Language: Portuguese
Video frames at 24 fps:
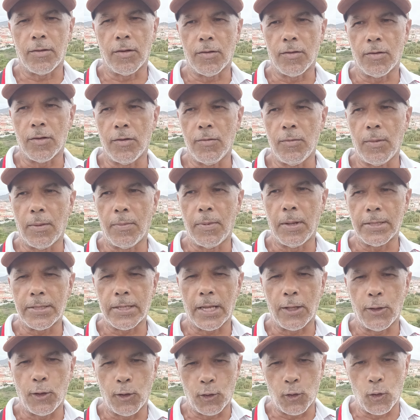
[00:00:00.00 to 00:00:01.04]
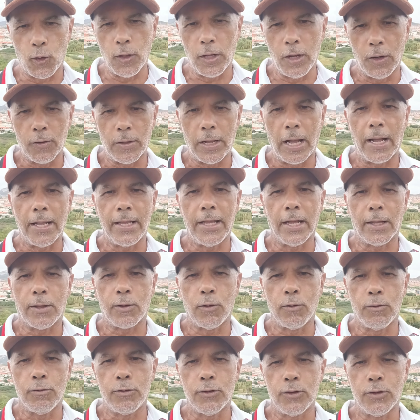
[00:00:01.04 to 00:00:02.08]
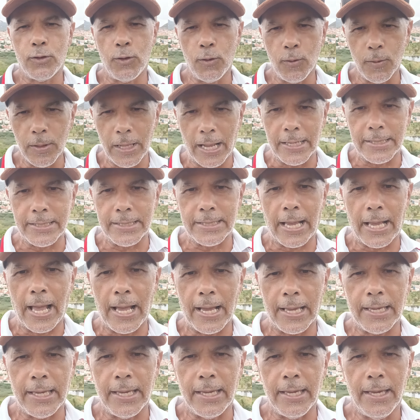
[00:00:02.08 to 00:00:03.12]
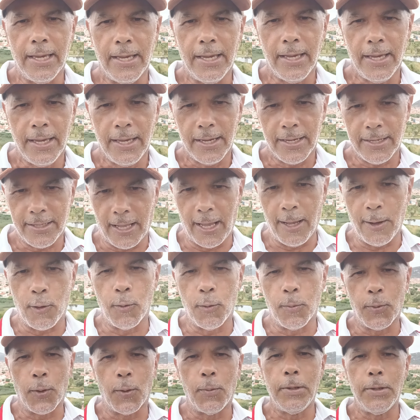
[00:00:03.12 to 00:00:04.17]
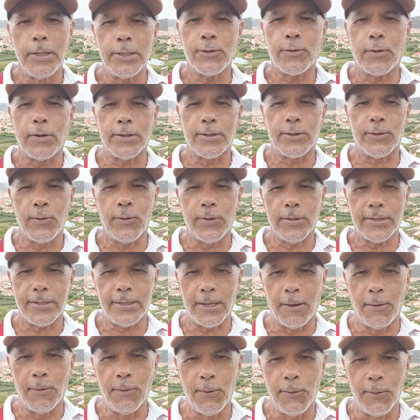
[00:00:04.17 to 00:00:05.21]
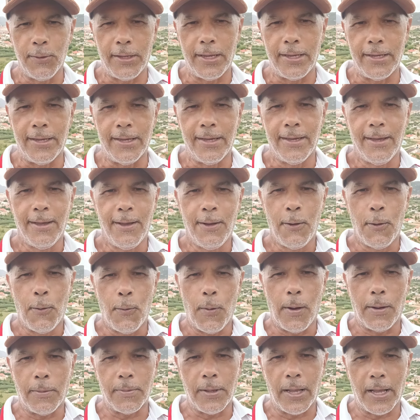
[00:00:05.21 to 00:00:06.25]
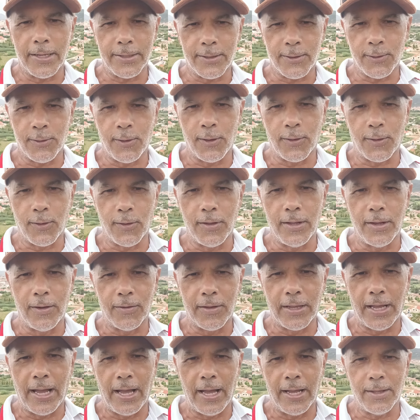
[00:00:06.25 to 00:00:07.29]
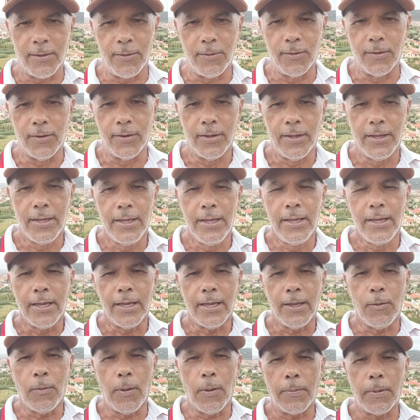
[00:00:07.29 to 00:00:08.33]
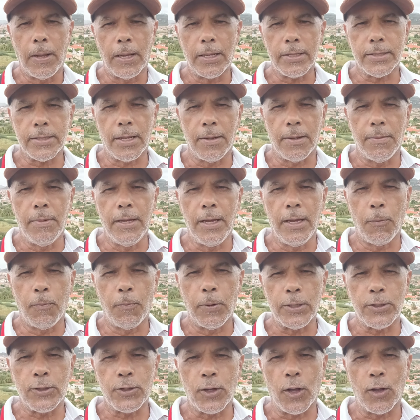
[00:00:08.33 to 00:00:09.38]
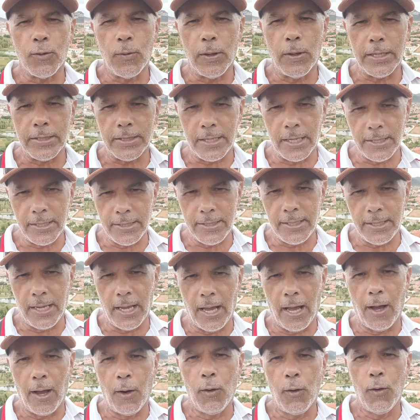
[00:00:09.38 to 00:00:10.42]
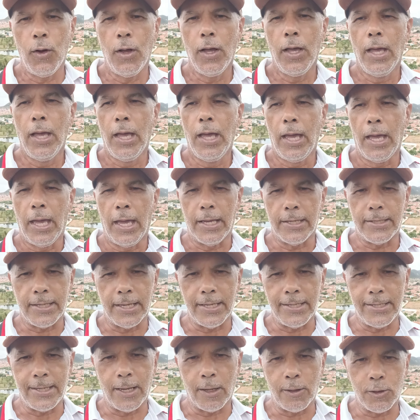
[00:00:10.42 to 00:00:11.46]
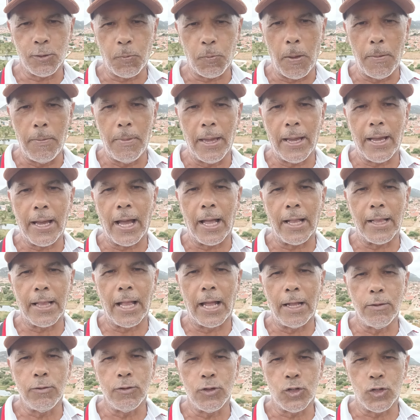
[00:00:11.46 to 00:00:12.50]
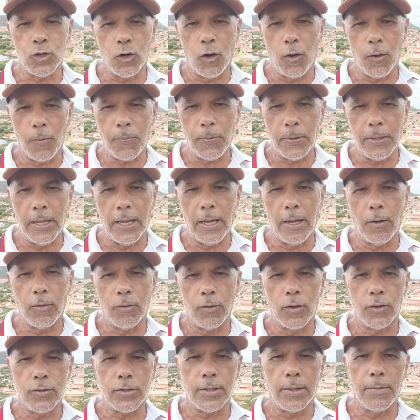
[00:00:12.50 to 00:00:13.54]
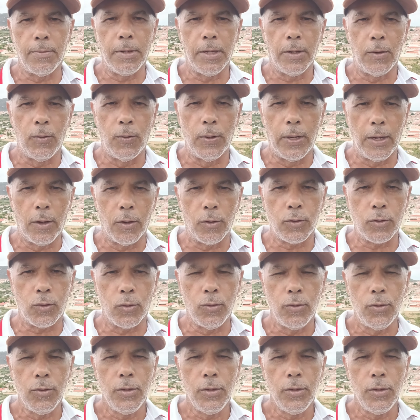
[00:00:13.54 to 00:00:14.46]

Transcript: Antônio. Um abraço a doutor Leonardo e a todos do Lazac, que tem compromisso com a sua saúde. Um abraço, doutor Leonardo. E um abraço também ao pessoal do Essencial, Essencial Supermercado lá no shopping, né? Ao nosso amigo Elton